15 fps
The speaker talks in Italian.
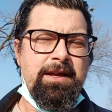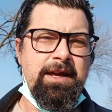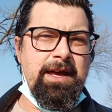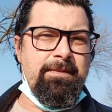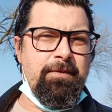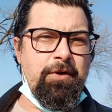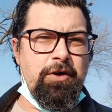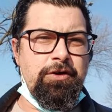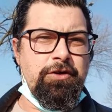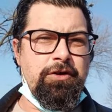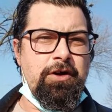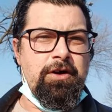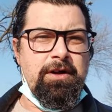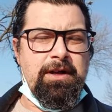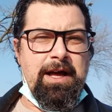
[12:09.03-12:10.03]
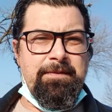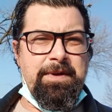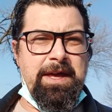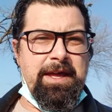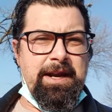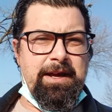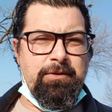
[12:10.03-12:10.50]
e vogliono
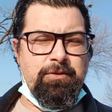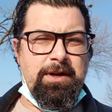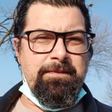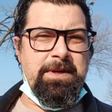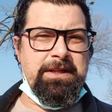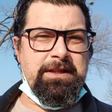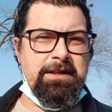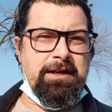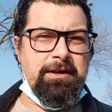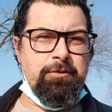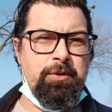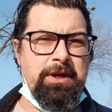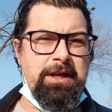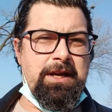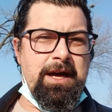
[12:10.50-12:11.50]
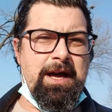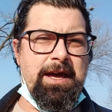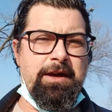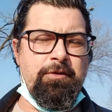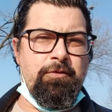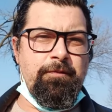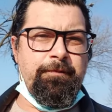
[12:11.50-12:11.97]
avere una vita tranquilla
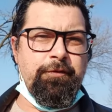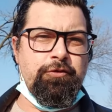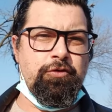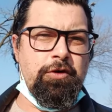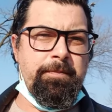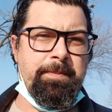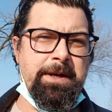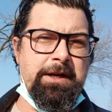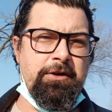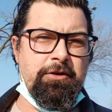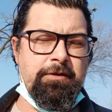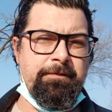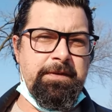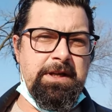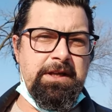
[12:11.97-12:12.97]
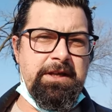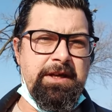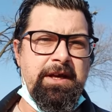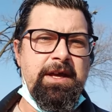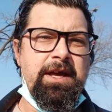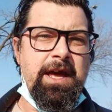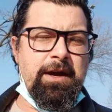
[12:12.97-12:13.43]
e un futuro per i loro figli
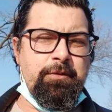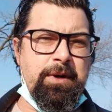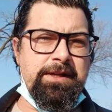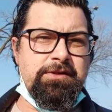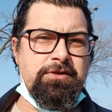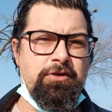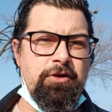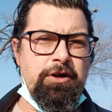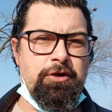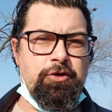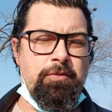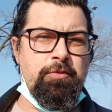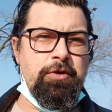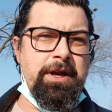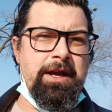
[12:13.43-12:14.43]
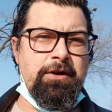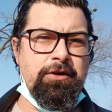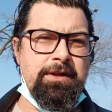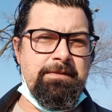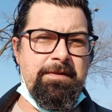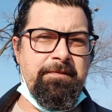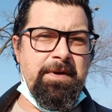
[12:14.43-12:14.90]
e questo il comune
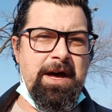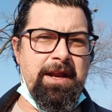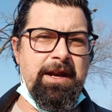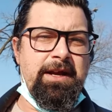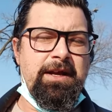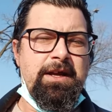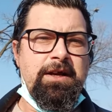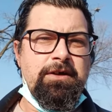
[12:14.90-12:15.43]
lo deve fare.